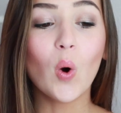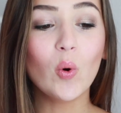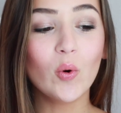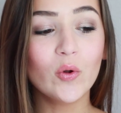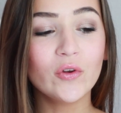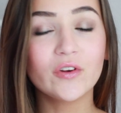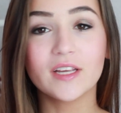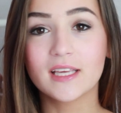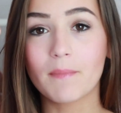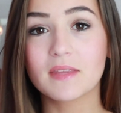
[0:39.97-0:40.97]

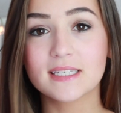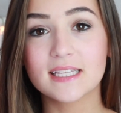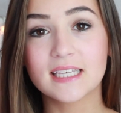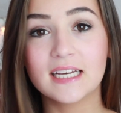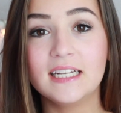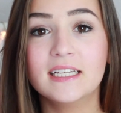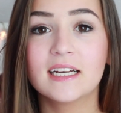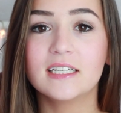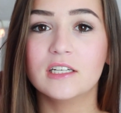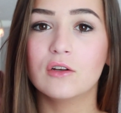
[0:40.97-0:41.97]
Und ich habe das jetzt
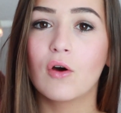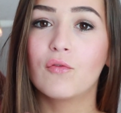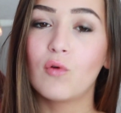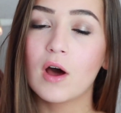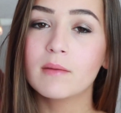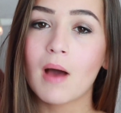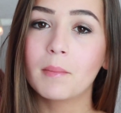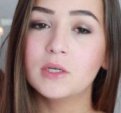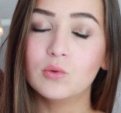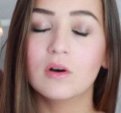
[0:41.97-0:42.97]
gegliedert in vor dem
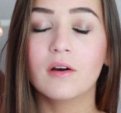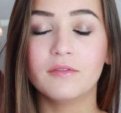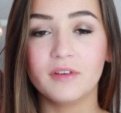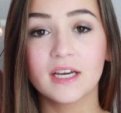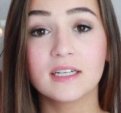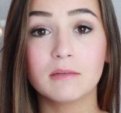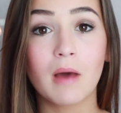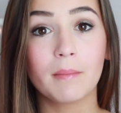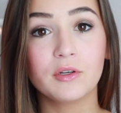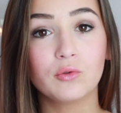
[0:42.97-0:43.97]
Abitur, während
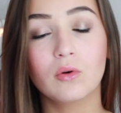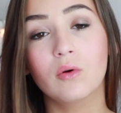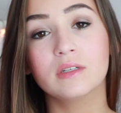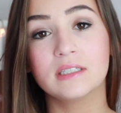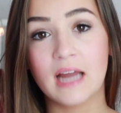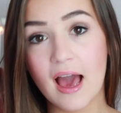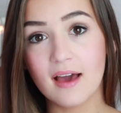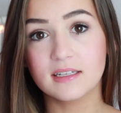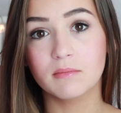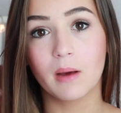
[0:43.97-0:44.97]
dem Abitur und
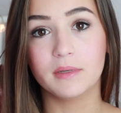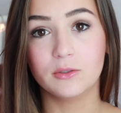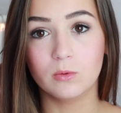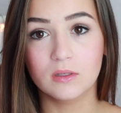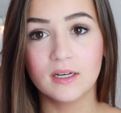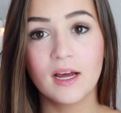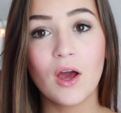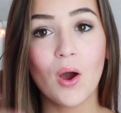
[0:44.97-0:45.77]
nach dem Abitur.